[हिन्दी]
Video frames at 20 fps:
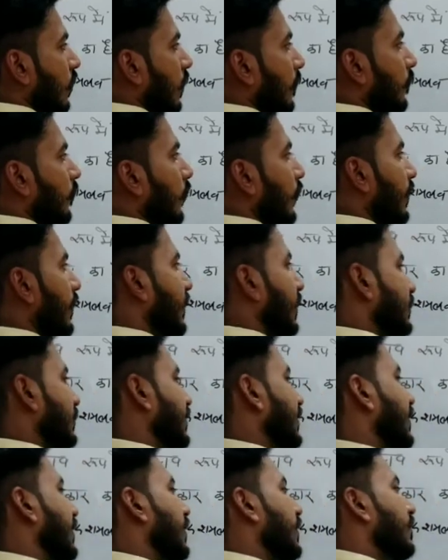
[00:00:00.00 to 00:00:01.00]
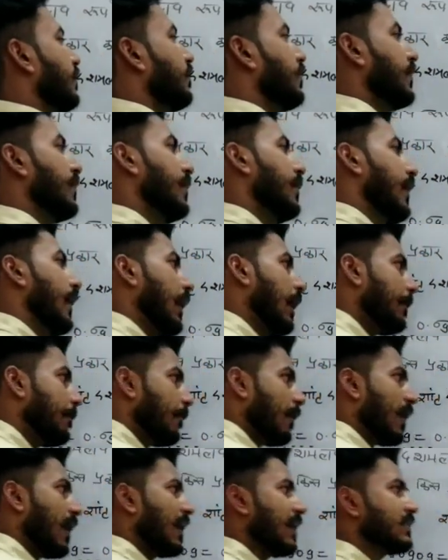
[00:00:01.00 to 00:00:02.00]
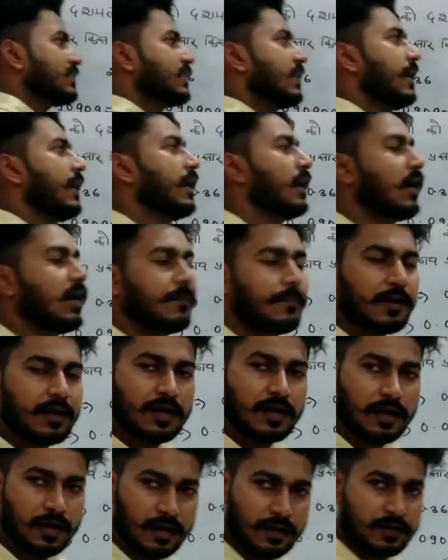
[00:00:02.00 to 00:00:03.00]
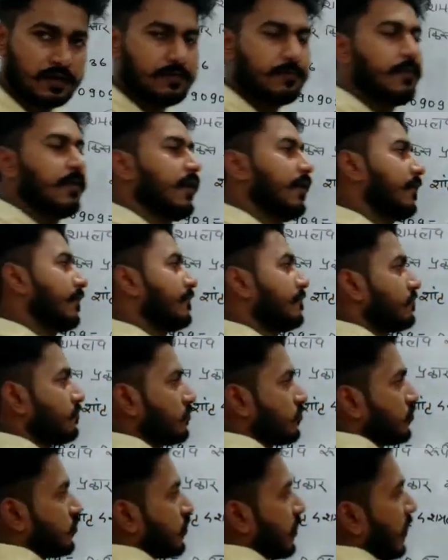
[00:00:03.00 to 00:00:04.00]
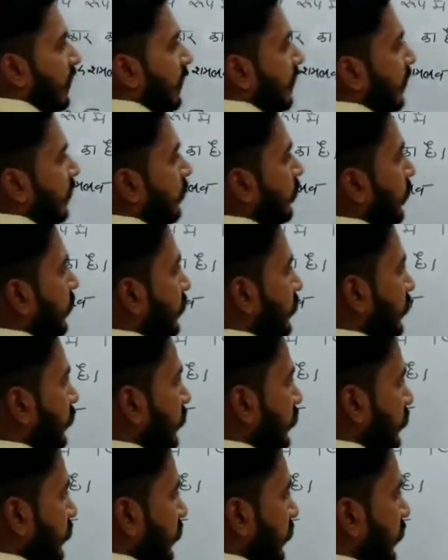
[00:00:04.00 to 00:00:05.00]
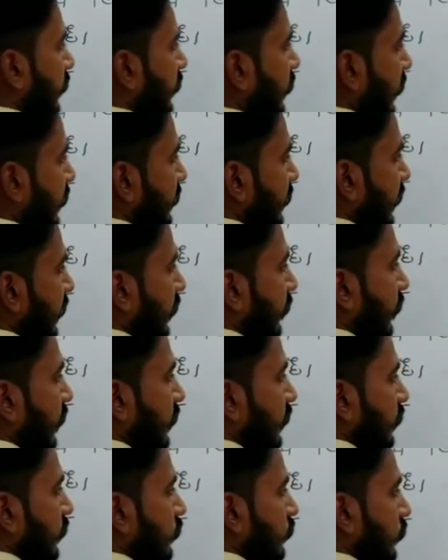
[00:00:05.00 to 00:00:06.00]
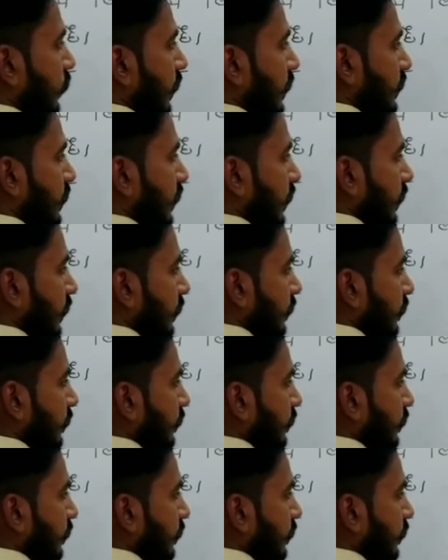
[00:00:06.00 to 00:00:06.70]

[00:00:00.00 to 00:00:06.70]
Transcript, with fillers: अब पॉइंट आ जाएगा अब भाग जाएगा हमारा आठ बार चार आठ बत्तीस कितना आ जाएगा बत्तीस सौ आ जाएगा